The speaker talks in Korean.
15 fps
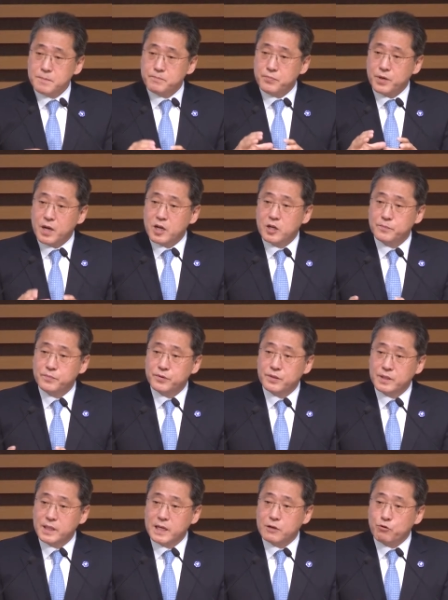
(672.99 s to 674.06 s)

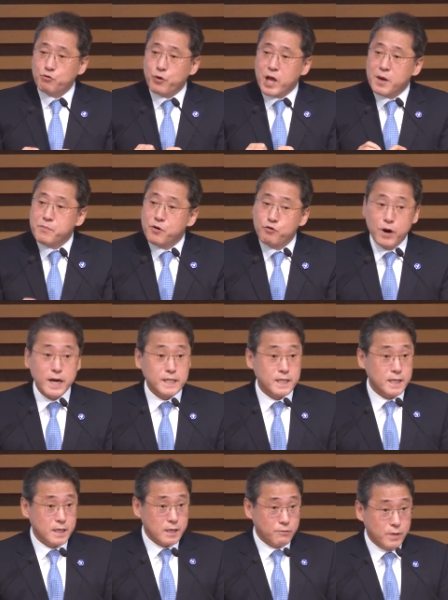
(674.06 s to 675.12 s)
프랑크푸르트가 외모
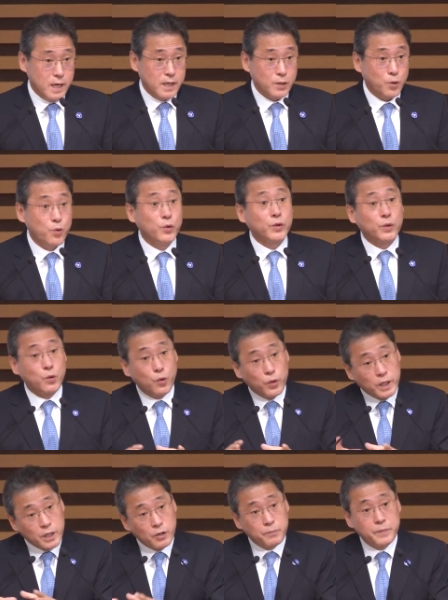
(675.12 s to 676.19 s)
광장이라고 하는 곳
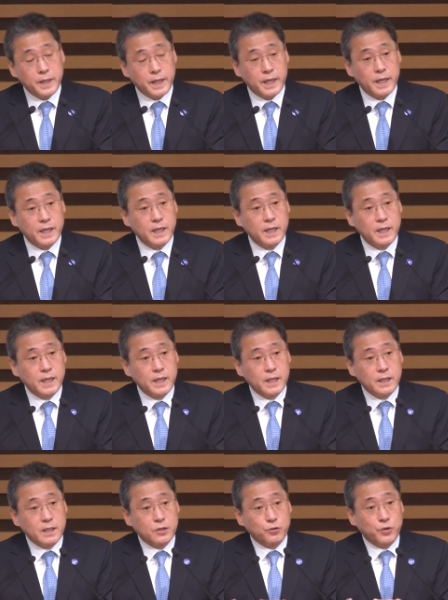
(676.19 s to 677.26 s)
거기 옆에
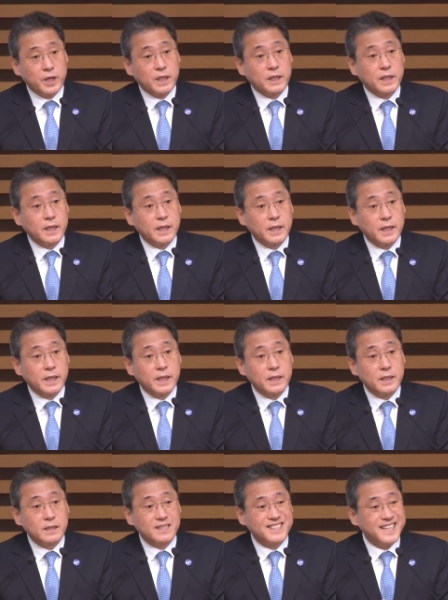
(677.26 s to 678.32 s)
괴테의
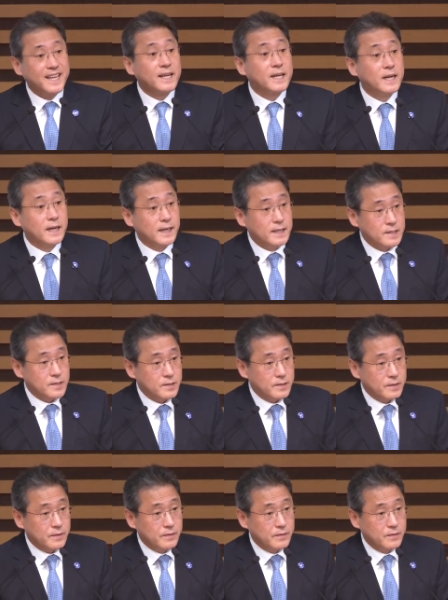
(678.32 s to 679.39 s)
그 생가가 있어요.